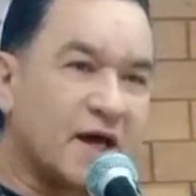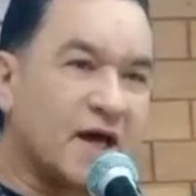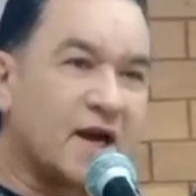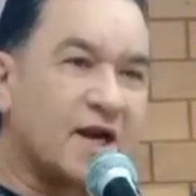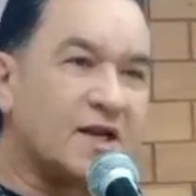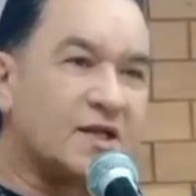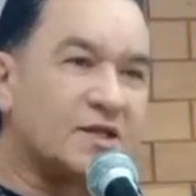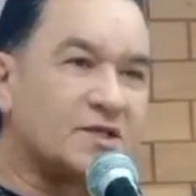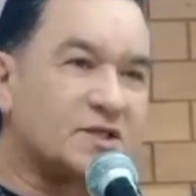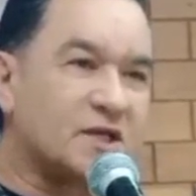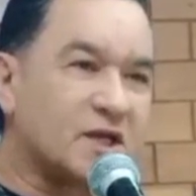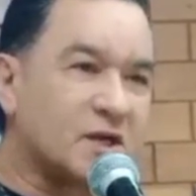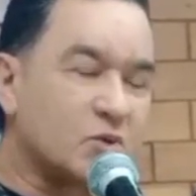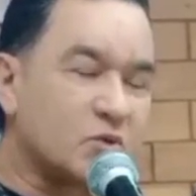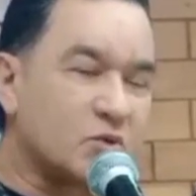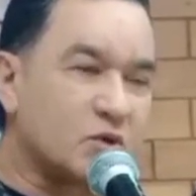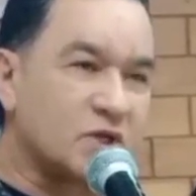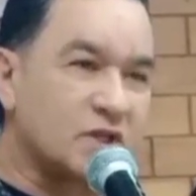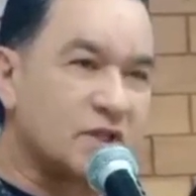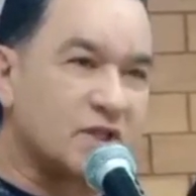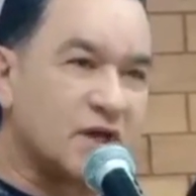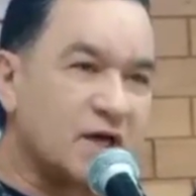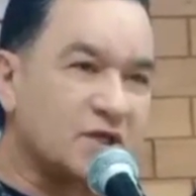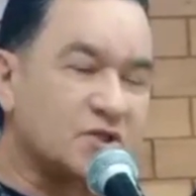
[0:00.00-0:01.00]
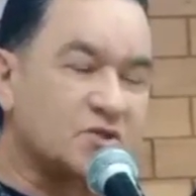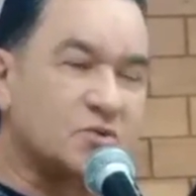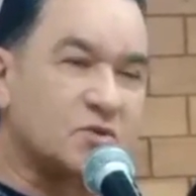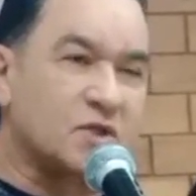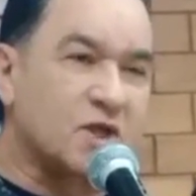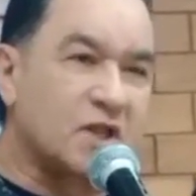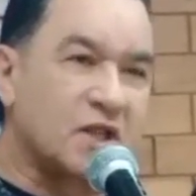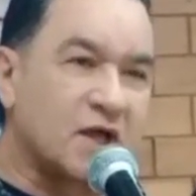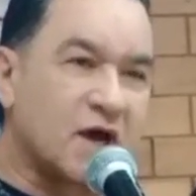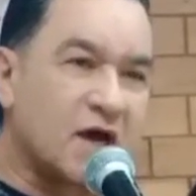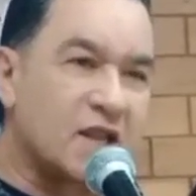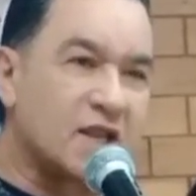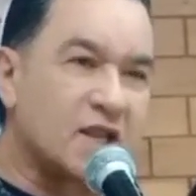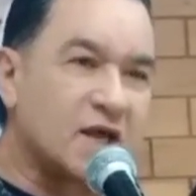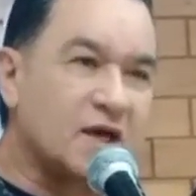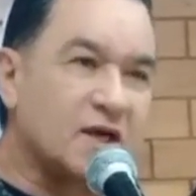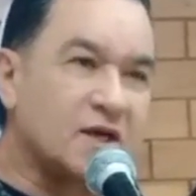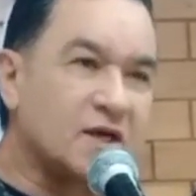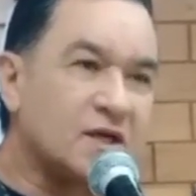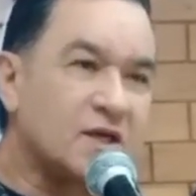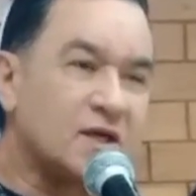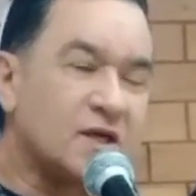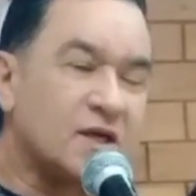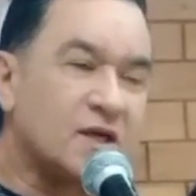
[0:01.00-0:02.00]
dar seguridad
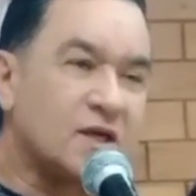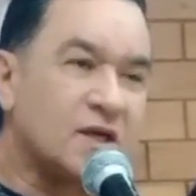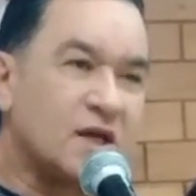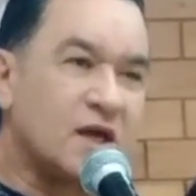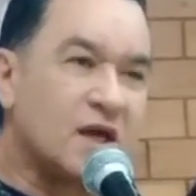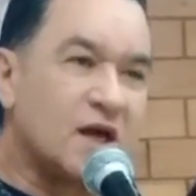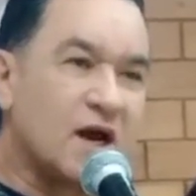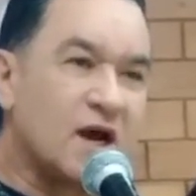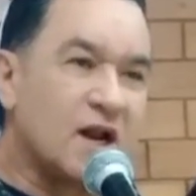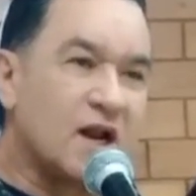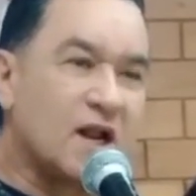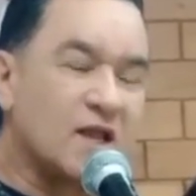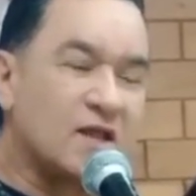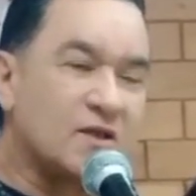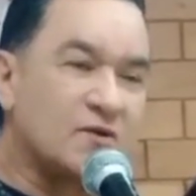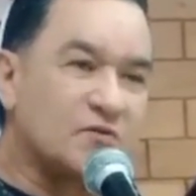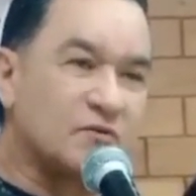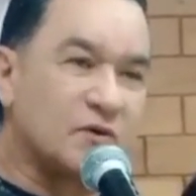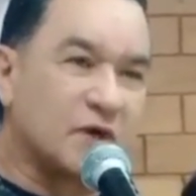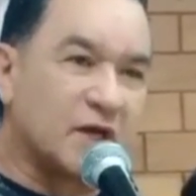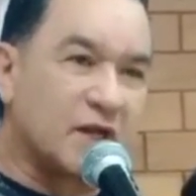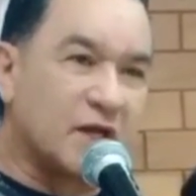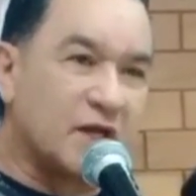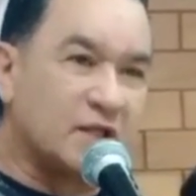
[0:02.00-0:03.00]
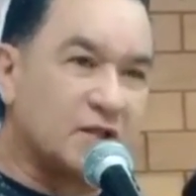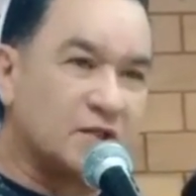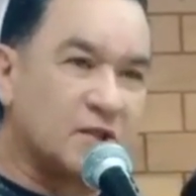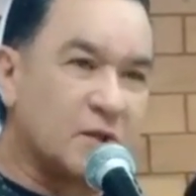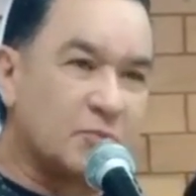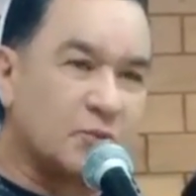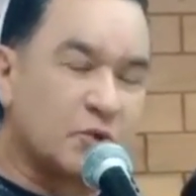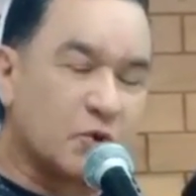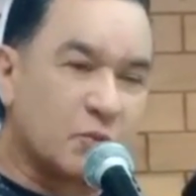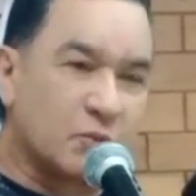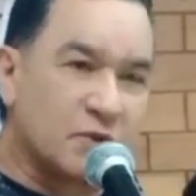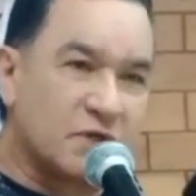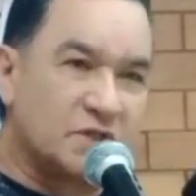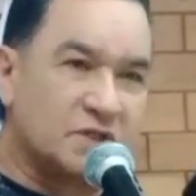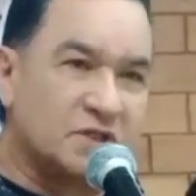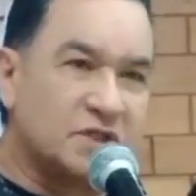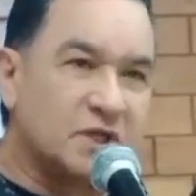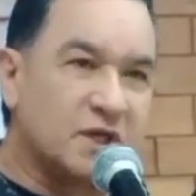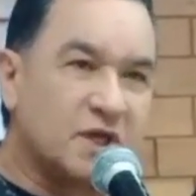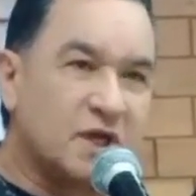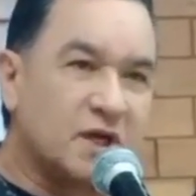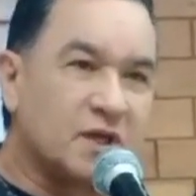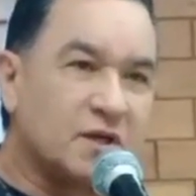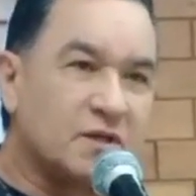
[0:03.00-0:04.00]
ciudadana a las diferentes
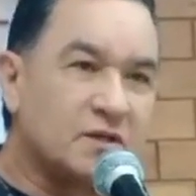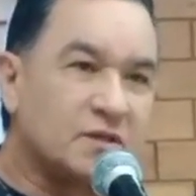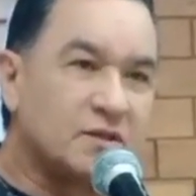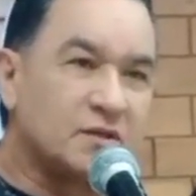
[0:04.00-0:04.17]
provincias